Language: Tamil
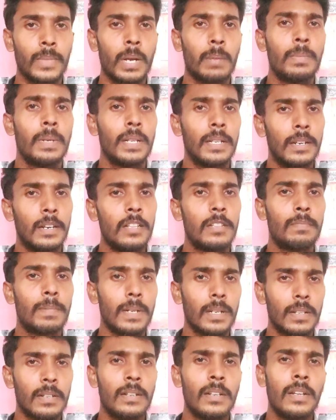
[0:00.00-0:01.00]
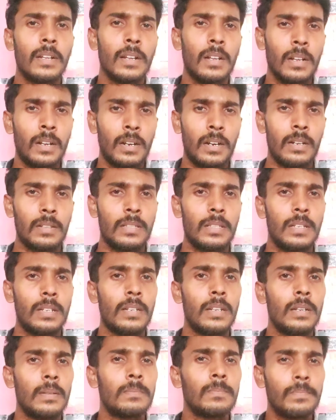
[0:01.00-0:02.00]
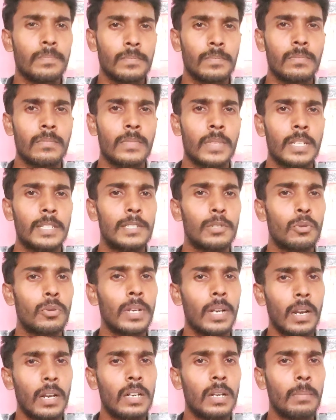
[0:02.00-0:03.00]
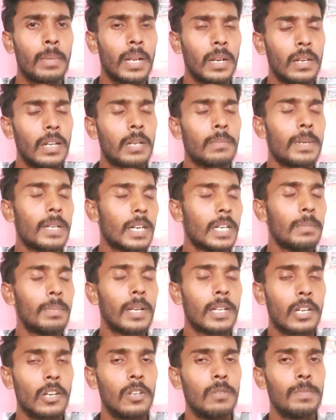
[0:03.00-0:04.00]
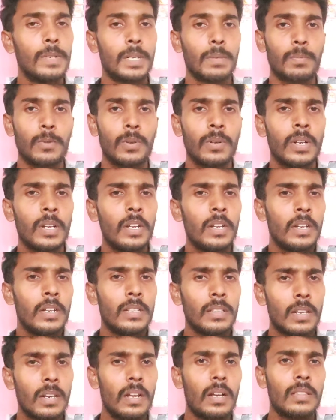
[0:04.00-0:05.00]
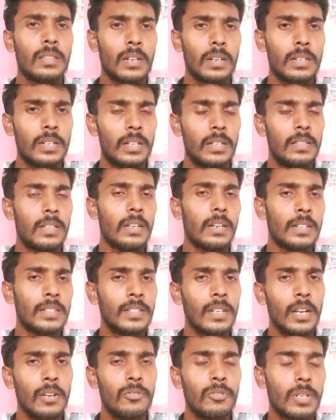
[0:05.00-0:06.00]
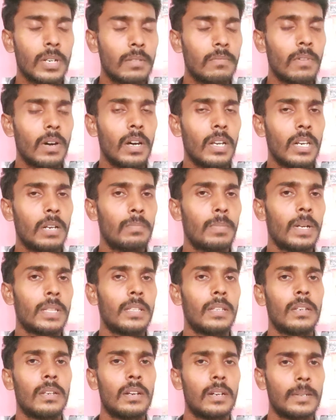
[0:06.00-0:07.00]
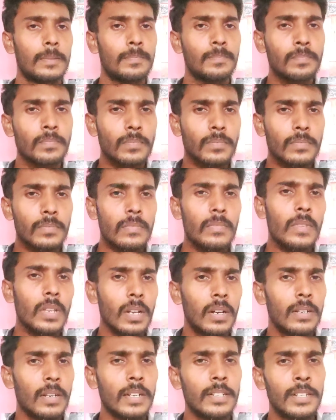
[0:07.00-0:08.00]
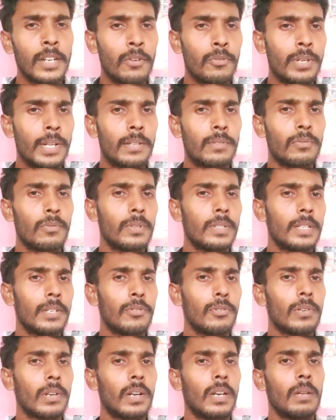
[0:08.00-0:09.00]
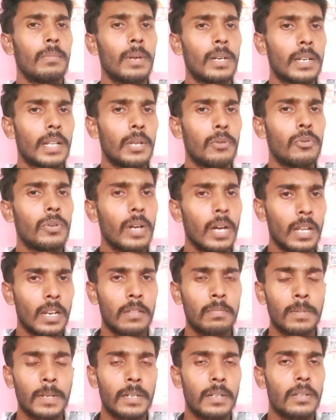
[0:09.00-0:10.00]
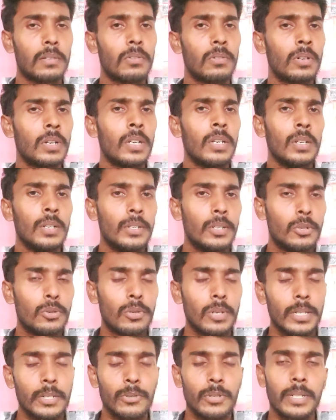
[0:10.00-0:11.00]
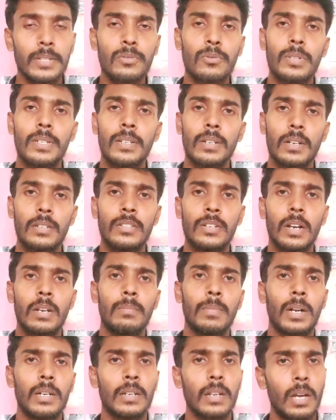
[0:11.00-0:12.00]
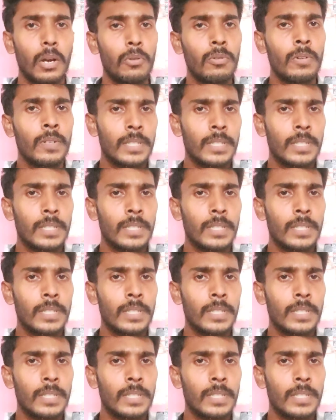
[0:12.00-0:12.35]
அப்படி ரிலீஸ் பண்ண அந்த ஸ்டோரியெல்லாம் நம்ம எல்லாருமே கண்டிப்பாக கேள்விப்பட்டிருப்போம் இதெல்லாம் தாண்டி இந்த ரஷ்யா யுக்ரைன் வாரில் பார்த்தீங்கன்னா ரஷ்யாவுடைய சோல்ஜர் யுக்ரைனில் மாட்டினா இவங்க அரெஸ்ட் பண்ணுறதும் யுக்ரைனுடைய சோல்ஜர் ரஷ்யாவில் மாட்டினா அவங்க